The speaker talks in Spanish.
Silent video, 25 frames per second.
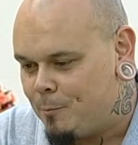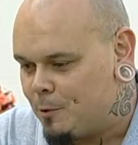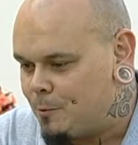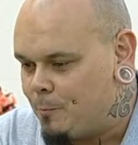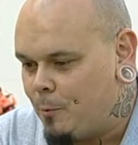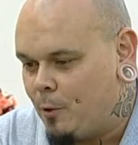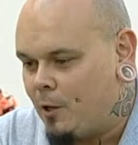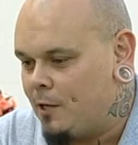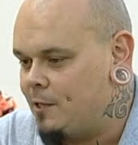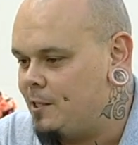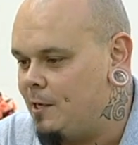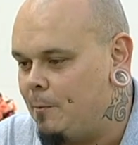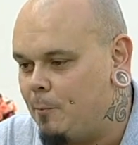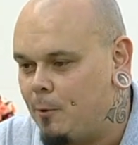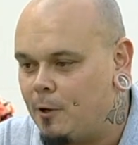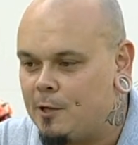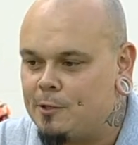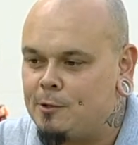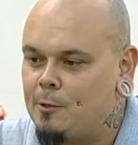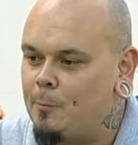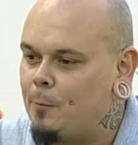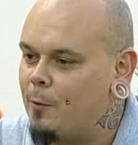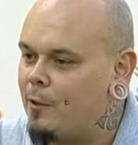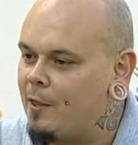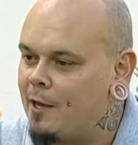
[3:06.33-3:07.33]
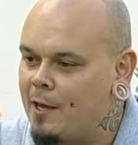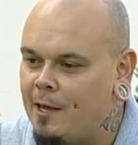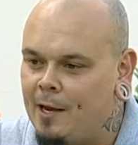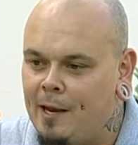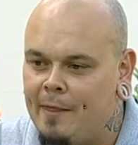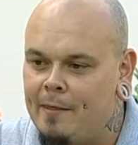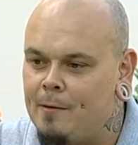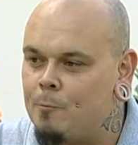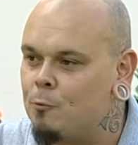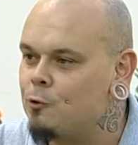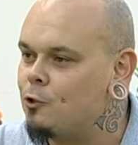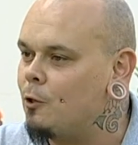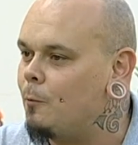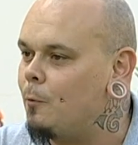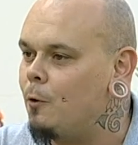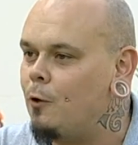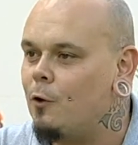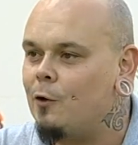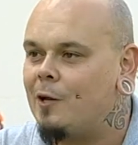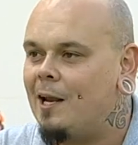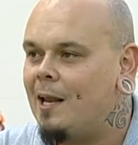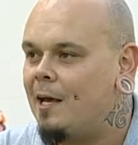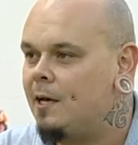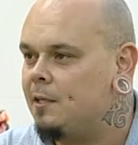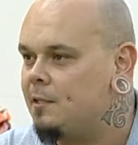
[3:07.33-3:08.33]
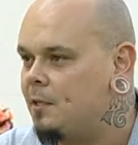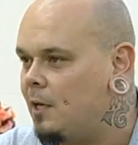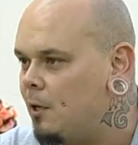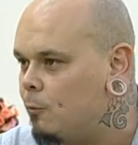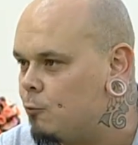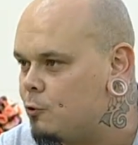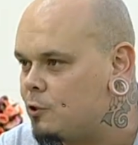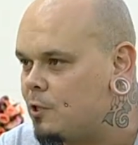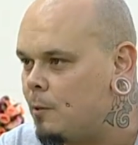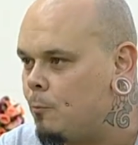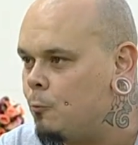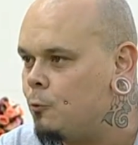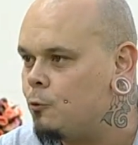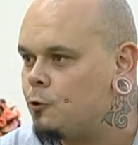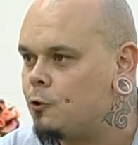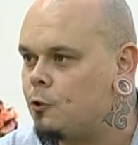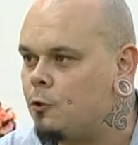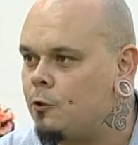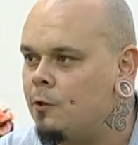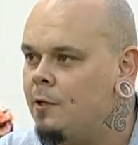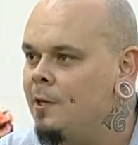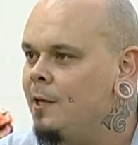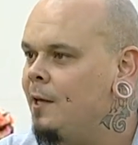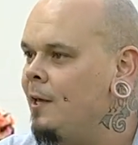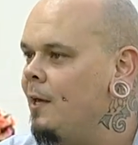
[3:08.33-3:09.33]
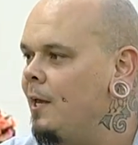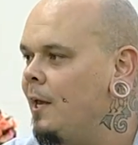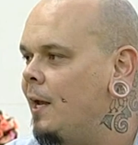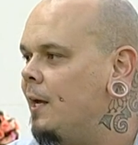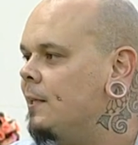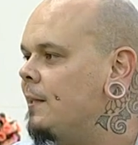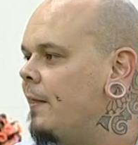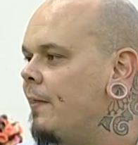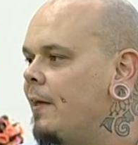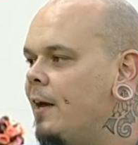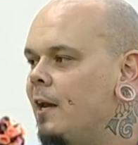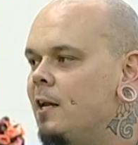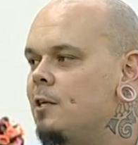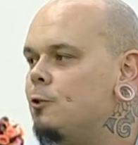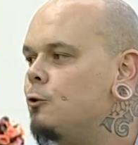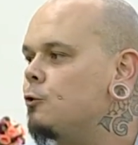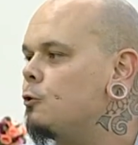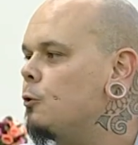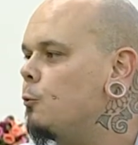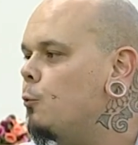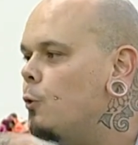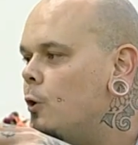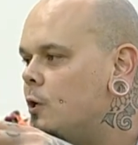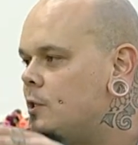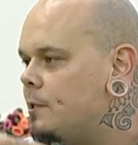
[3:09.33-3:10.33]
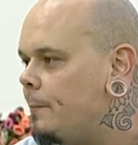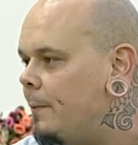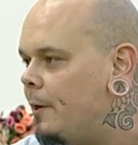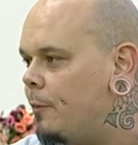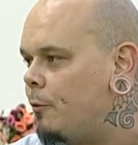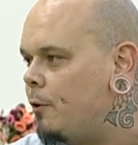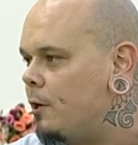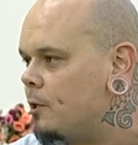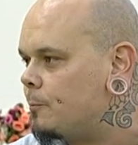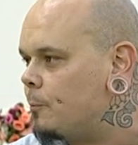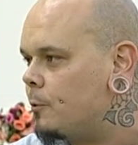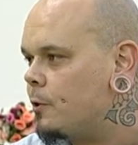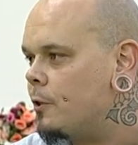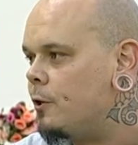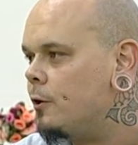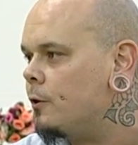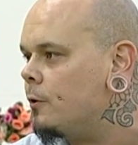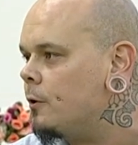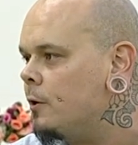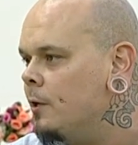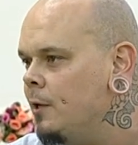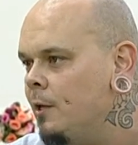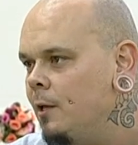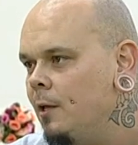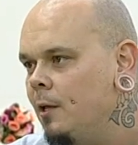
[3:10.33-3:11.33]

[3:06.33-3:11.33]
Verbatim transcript: Pues porque sí, porque esto puede que le dé mucho bolo, que a la gente le guste mucho y que te digan esto seguro que se merece una exposición